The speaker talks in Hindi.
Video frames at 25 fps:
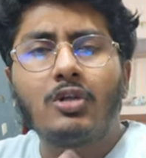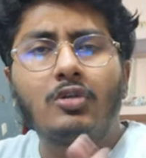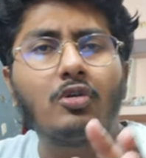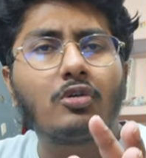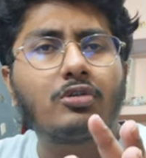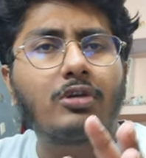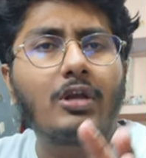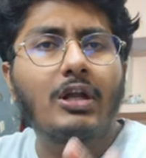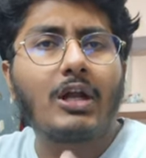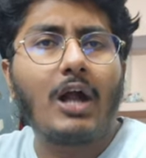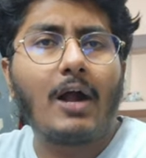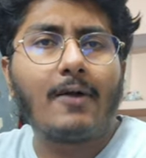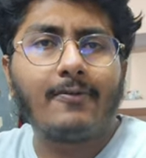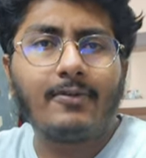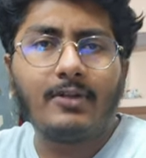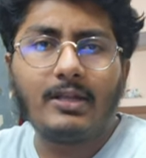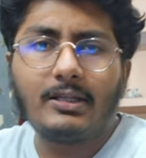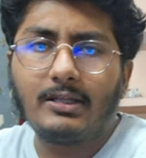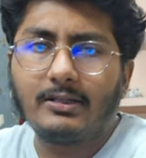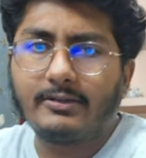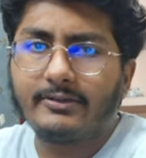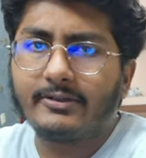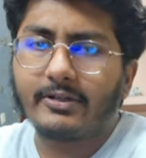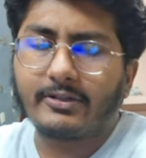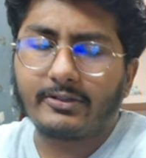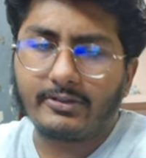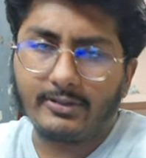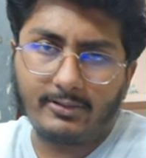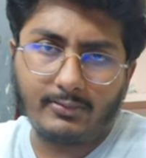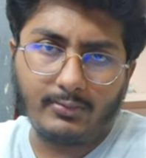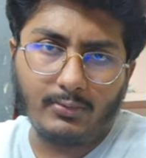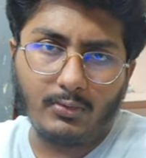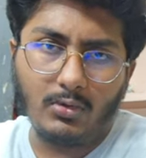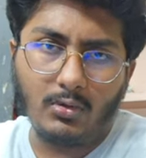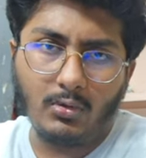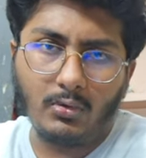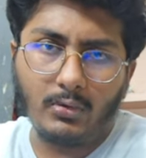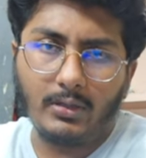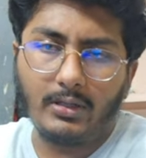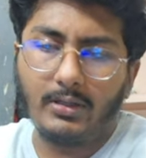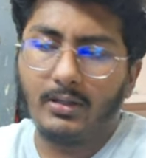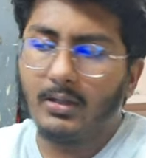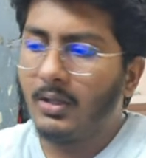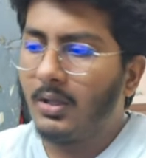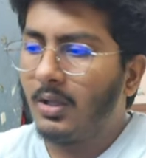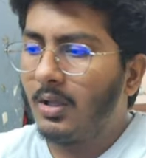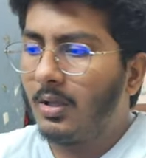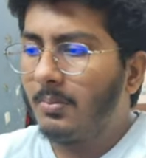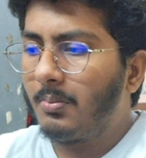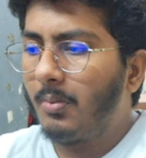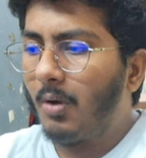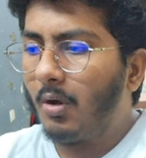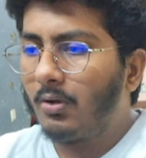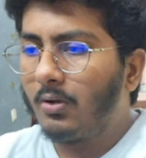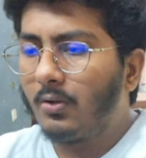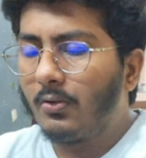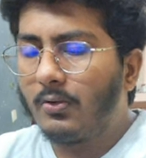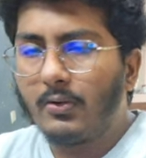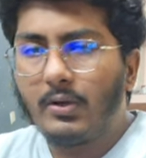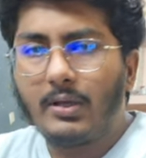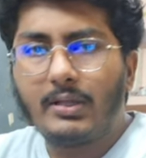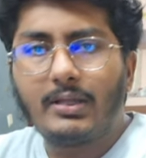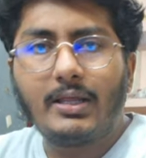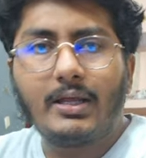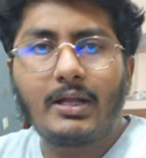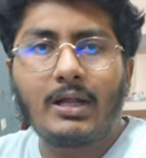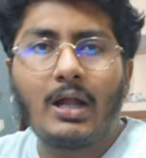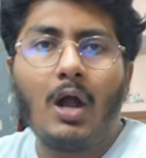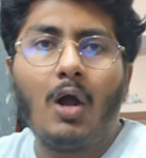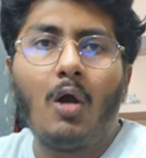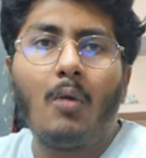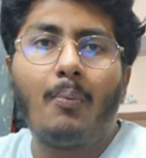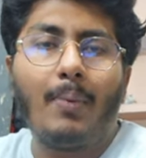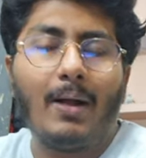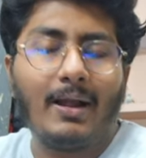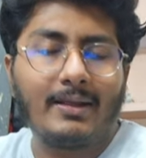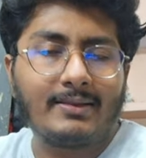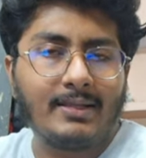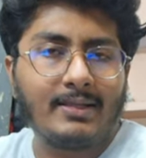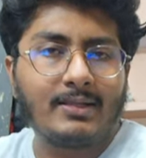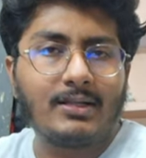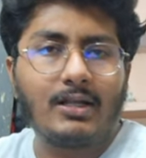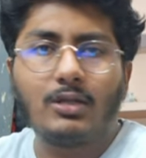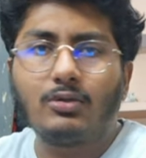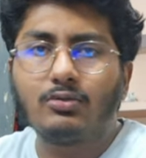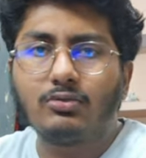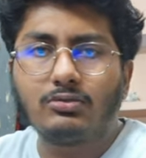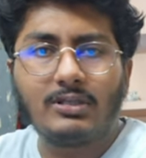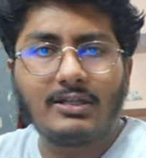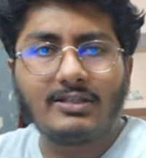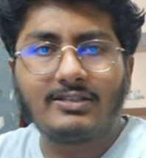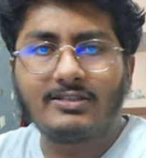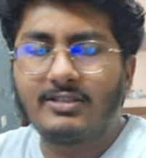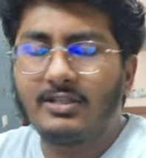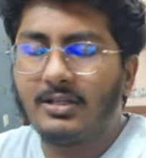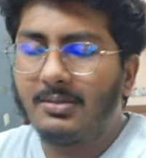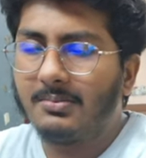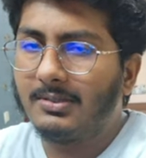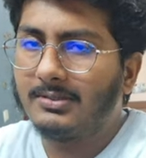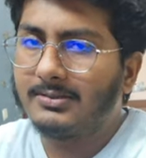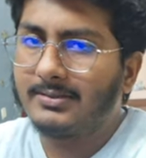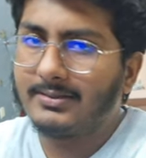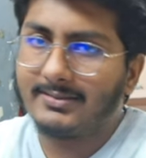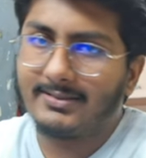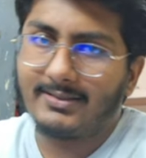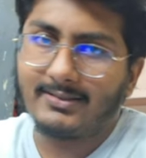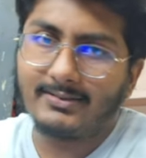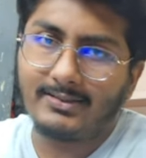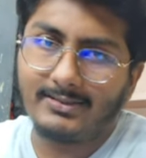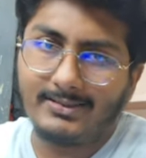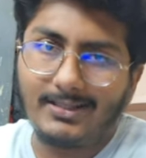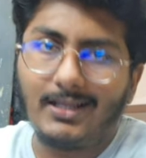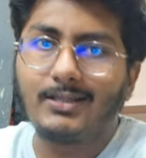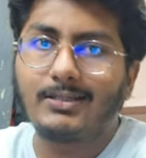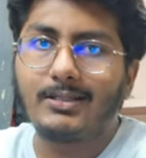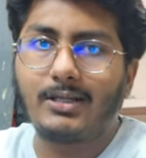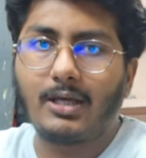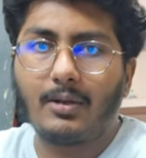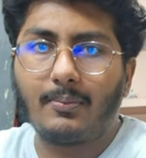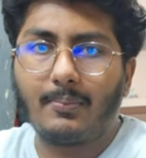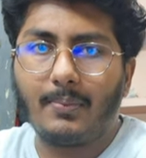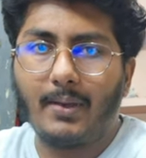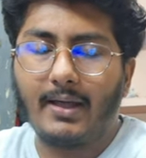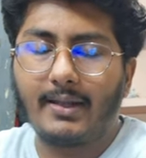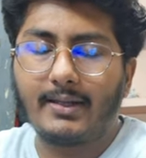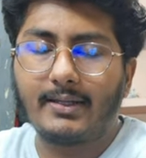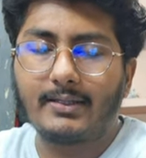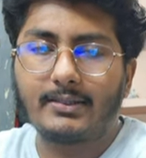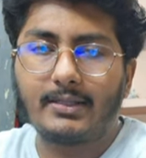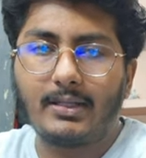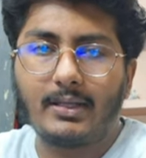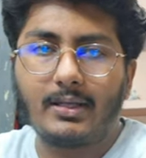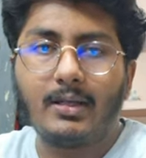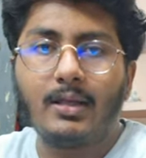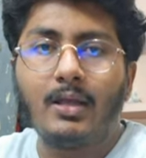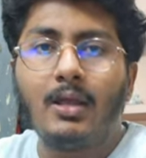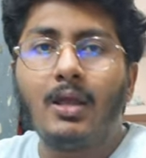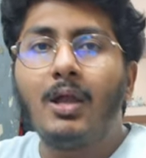जो कि काफी ज्यादा सक्सेसफुल हुई बहुत लोगों ने देखा और पाइथन का यूज एच टी के साथ कर पा रहे थे